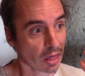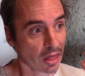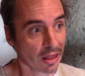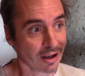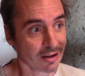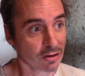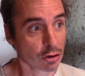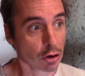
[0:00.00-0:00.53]

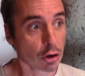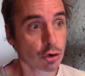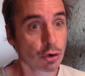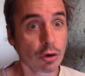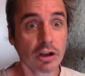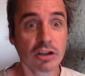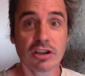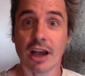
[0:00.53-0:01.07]
dass es auch
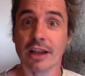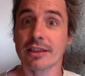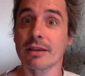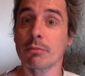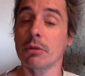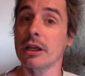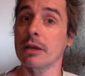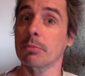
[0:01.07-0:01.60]
schöne Zeiten
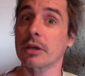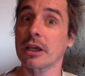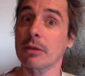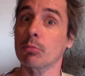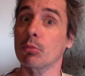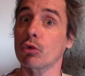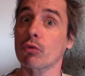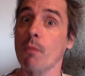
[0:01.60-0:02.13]
im Leben
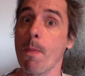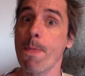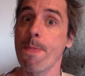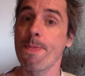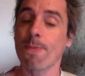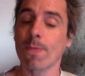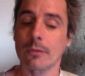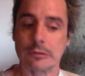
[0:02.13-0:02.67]
geben muss.
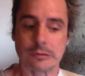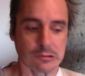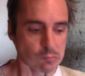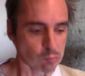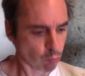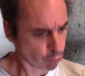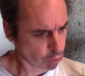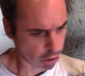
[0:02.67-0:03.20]

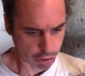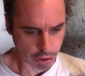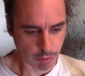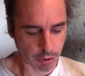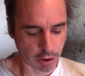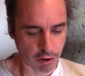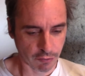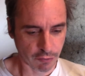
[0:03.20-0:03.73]
Und Da stimme
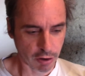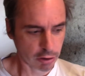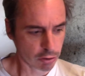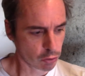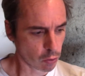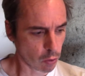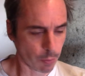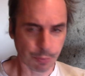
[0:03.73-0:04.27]
ich hier völlig
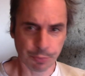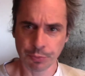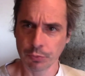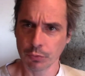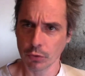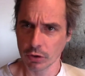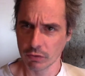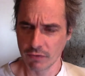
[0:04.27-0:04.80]
zu.
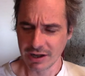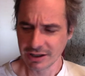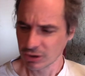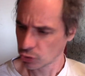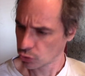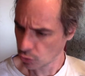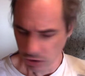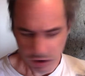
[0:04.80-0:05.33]
Und weil das
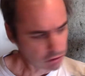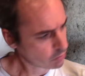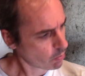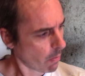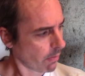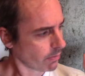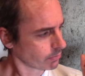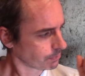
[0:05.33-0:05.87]
so ist,
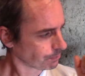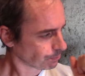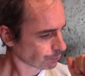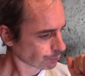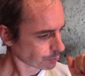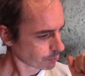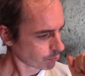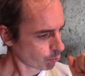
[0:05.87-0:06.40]

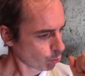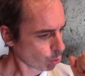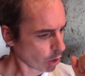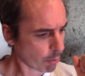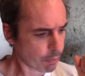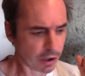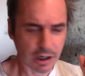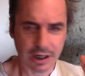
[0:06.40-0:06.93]

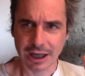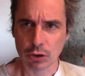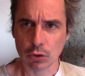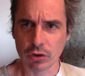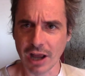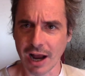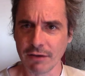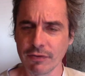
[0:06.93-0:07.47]
bin ich gerade
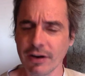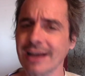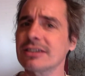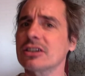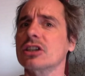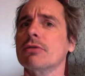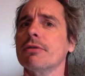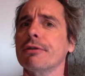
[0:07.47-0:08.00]
total
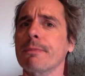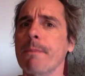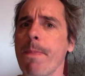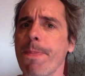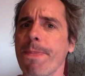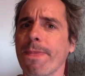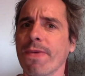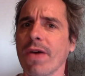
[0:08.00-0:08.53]
fleißig gewesen
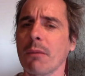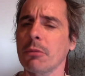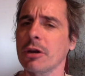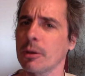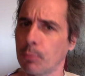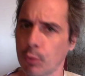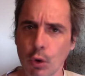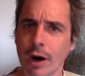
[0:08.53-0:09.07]
und habe
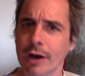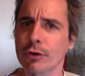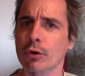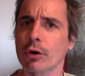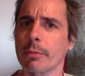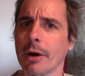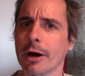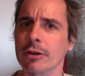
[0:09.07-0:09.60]
meine Buchhaltung
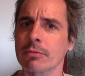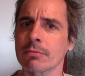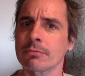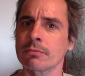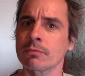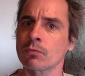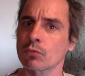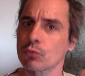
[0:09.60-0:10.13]
gemacht.
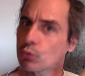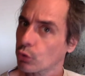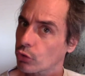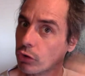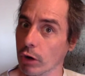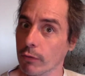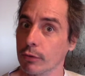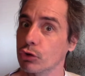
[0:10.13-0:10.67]
Muss
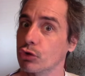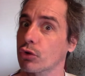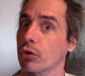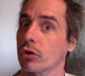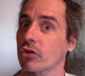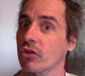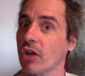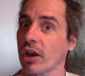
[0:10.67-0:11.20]
ja auch was
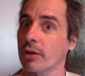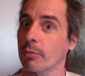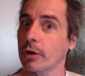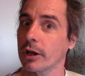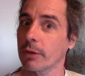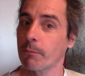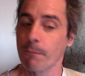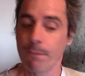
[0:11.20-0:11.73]
Schönes sein im
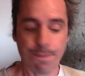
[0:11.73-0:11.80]
Leben.